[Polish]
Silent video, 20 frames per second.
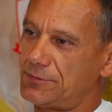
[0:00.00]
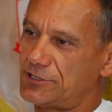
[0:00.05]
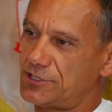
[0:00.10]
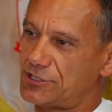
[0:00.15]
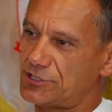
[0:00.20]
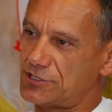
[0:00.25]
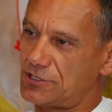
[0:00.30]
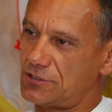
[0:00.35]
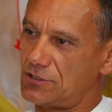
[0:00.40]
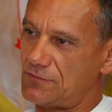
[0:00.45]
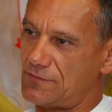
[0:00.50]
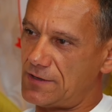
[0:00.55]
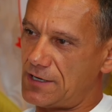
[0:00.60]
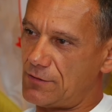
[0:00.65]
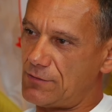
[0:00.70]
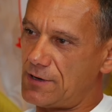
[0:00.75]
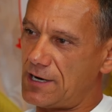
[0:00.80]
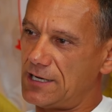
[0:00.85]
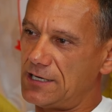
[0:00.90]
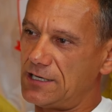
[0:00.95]
z nami też
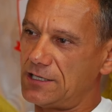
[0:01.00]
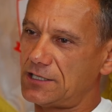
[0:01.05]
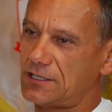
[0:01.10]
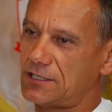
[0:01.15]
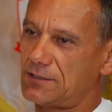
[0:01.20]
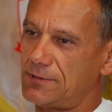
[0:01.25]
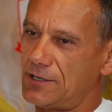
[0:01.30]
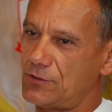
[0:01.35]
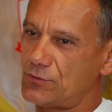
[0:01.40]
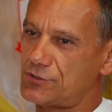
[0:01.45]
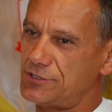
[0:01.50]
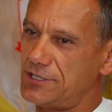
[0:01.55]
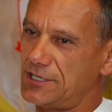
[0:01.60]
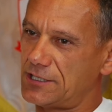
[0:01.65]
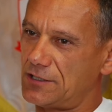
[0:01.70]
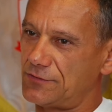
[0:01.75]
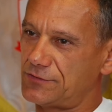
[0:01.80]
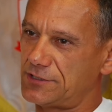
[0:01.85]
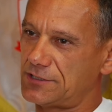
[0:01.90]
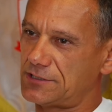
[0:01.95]
trenował, ale chyba już
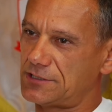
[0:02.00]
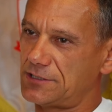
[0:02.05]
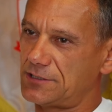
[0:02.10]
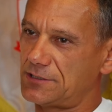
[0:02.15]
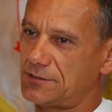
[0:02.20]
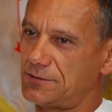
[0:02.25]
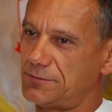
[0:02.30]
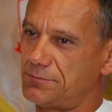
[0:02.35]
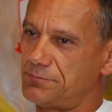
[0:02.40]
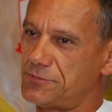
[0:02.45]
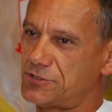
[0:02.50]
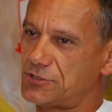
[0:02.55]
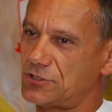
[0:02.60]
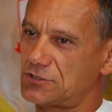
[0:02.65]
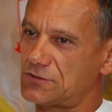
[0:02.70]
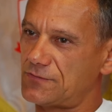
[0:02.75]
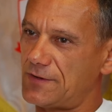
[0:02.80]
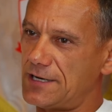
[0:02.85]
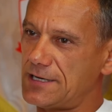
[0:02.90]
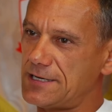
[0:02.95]
nie gra w tych, tych
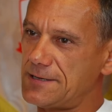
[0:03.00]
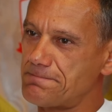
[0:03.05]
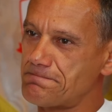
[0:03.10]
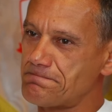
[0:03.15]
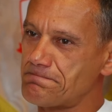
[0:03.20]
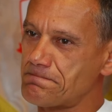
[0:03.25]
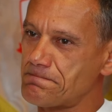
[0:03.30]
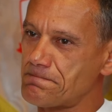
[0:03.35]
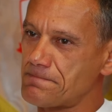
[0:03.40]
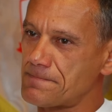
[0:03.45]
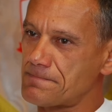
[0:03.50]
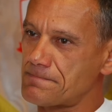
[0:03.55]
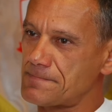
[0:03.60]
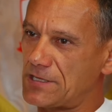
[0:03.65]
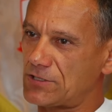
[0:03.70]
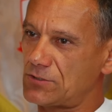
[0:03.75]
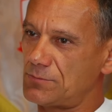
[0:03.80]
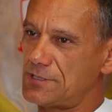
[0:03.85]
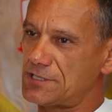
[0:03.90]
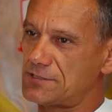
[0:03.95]
mistrzostwach
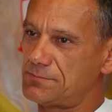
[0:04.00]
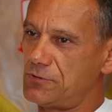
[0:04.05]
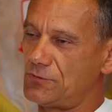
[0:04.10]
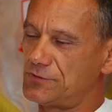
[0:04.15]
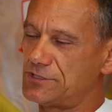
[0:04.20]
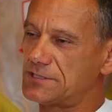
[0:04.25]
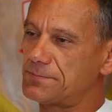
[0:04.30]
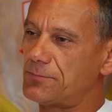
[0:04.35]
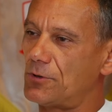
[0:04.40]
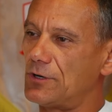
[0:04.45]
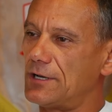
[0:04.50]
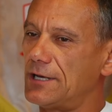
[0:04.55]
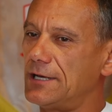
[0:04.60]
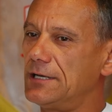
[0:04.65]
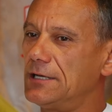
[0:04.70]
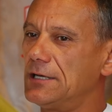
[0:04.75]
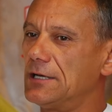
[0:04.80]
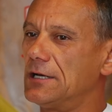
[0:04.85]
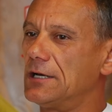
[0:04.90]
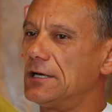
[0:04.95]
natomiast był w
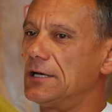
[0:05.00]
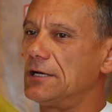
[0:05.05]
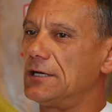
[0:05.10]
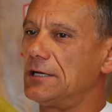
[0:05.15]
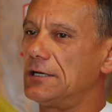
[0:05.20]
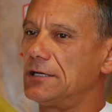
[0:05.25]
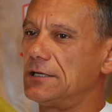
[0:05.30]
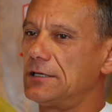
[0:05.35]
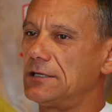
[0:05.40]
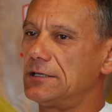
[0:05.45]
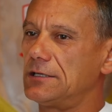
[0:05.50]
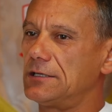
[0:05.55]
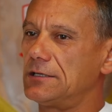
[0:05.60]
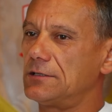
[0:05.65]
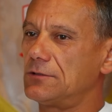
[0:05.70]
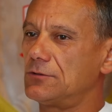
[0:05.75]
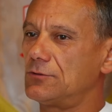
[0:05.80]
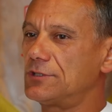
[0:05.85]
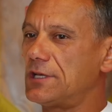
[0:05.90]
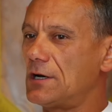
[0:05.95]
zespole.
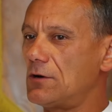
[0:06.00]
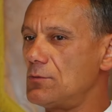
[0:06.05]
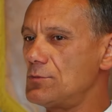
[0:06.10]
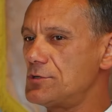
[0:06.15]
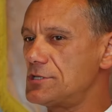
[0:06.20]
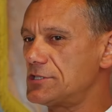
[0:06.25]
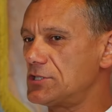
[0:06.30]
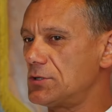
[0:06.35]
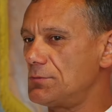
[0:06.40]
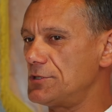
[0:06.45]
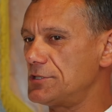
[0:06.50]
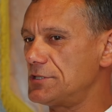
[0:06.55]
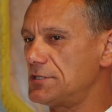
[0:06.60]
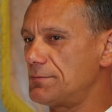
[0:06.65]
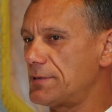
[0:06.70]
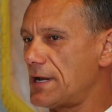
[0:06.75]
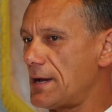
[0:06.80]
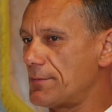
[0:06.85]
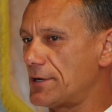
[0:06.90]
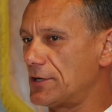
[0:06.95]
E, udało mi się
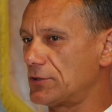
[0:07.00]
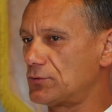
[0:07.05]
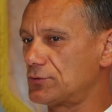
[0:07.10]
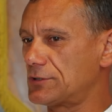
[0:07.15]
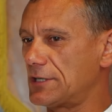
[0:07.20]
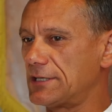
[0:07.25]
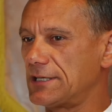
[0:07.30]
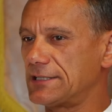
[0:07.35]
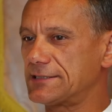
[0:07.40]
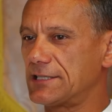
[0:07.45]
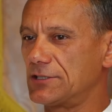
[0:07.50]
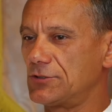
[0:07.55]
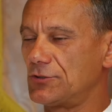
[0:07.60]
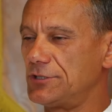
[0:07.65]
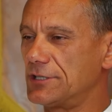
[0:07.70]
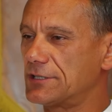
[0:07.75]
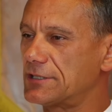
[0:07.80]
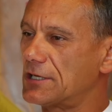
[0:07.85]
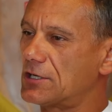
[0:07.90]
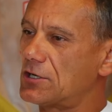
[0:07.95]
zdobyć bramkę tutaj na
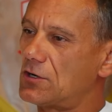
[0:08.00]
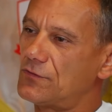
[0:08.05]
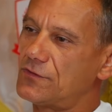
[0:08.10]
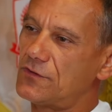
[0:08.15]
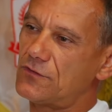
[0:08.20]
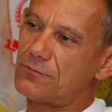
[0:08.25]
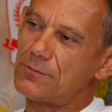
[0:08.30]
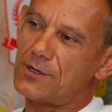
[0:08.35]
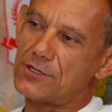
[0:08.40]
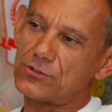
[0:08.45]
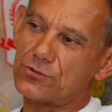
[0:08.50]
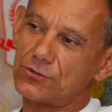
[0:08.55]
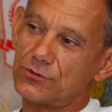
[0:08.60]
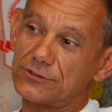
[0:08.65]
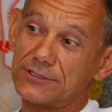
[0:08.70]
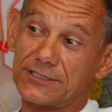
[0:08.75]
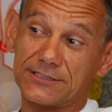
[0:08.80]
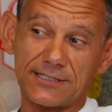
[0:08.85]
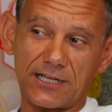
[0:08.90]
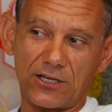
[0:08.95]
Stadionie Krakowi w
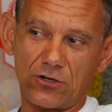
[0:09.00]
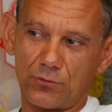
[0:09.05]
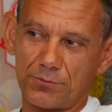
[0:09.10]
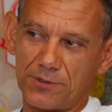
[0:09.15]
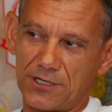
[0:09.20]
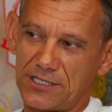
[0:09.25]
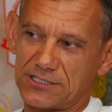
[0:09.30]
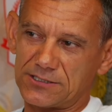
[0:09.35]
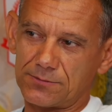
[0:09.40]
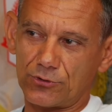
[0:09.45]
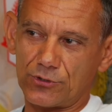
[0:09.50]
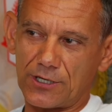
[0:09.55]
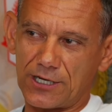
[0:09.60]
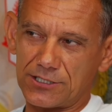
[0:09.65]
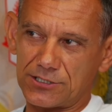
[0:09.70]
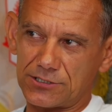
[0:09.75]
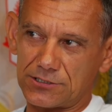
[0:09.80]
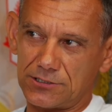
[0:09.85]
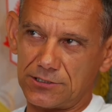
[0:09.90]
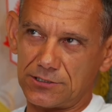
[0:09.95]
meczu ze Stalą Mielec
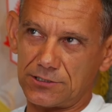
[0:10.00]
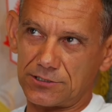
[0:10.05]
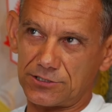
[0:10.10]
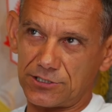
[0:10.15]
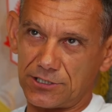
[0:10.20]
bodajże